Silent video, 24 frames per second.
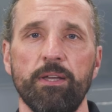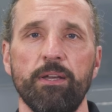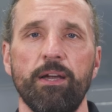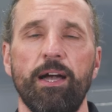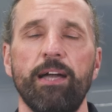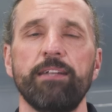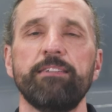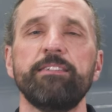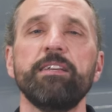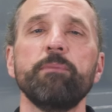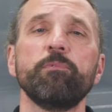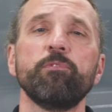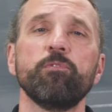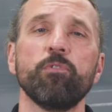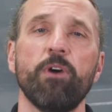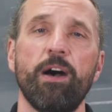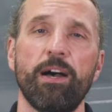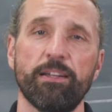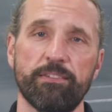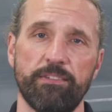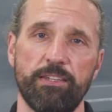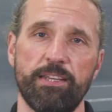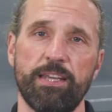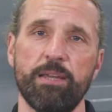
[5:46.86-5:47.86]
Ein Tipp zu
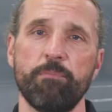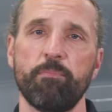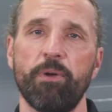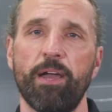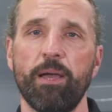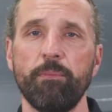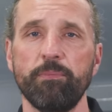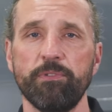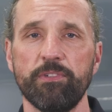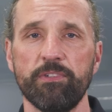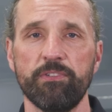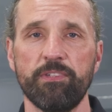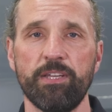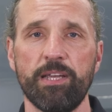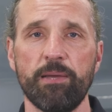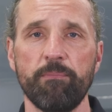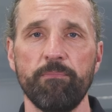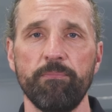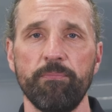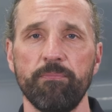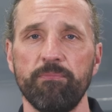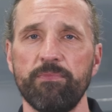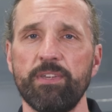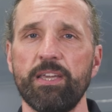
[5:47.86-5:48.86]

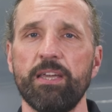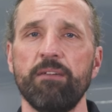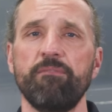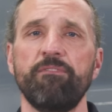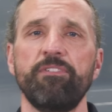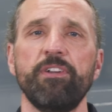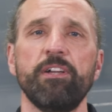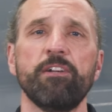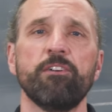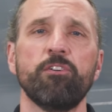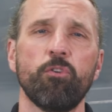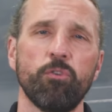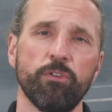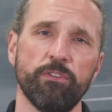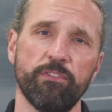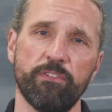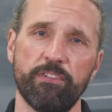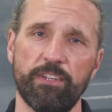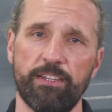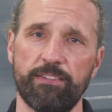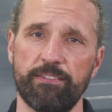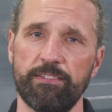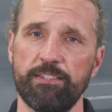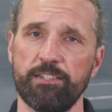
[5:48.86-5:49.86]
ATE-Bremssystemen. Wir empfehlen
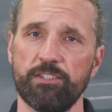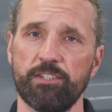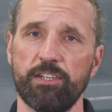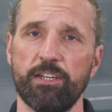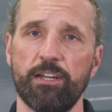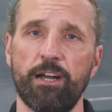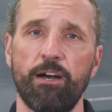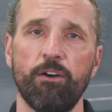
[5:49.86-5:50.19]
grundsätzlich den